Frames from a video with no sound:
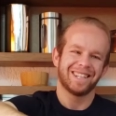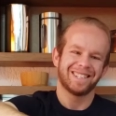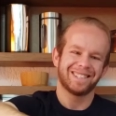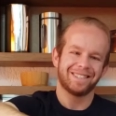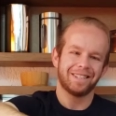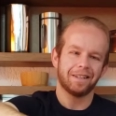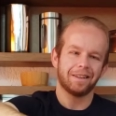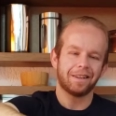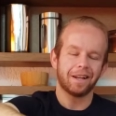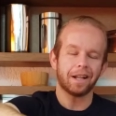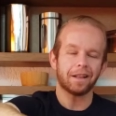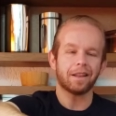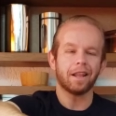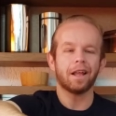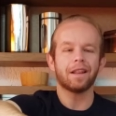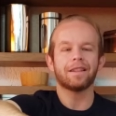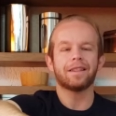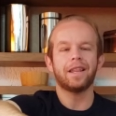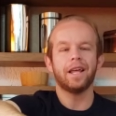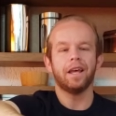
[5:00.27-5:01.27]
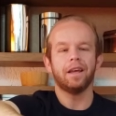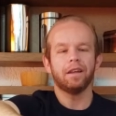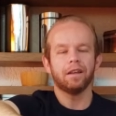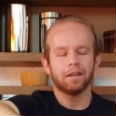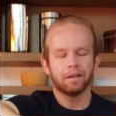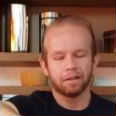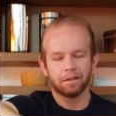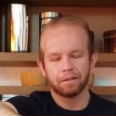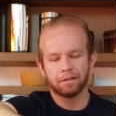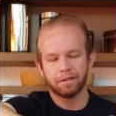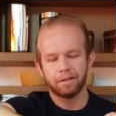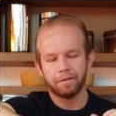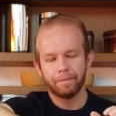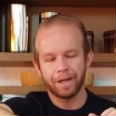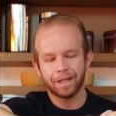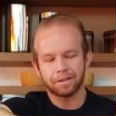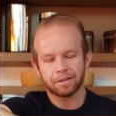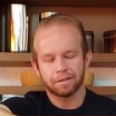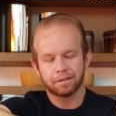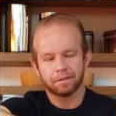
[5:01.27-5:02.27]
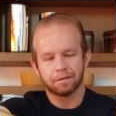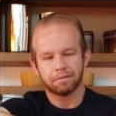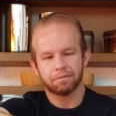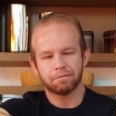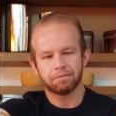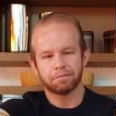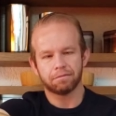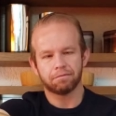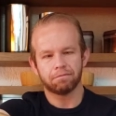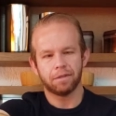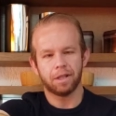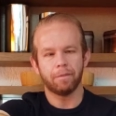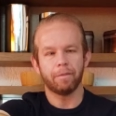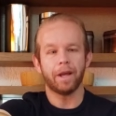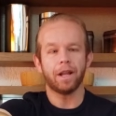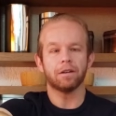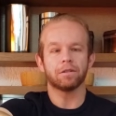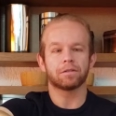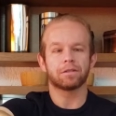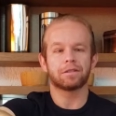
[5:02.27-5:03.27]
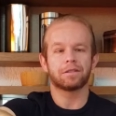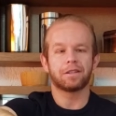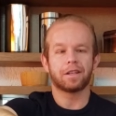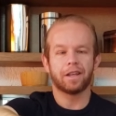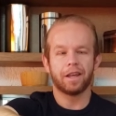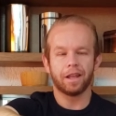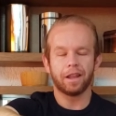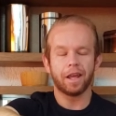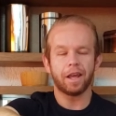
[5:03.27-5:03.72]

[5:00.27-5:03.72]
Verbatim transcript: se trata de ni más ni menos que